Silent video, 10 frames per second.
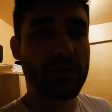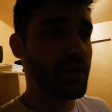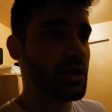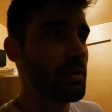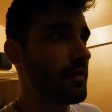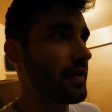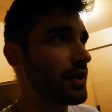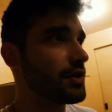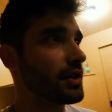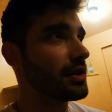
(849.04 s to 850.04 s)
drzwi, żeby
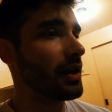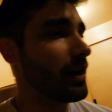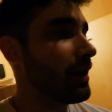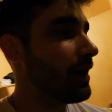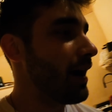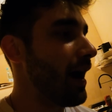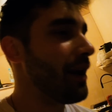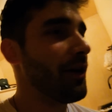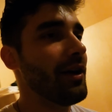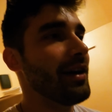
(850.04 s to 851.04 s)
wywietrzyć.
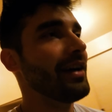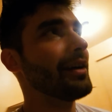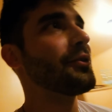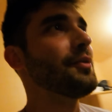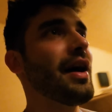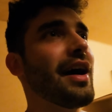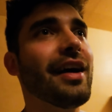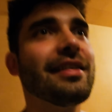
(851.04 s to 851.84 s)
Halo! Kuba,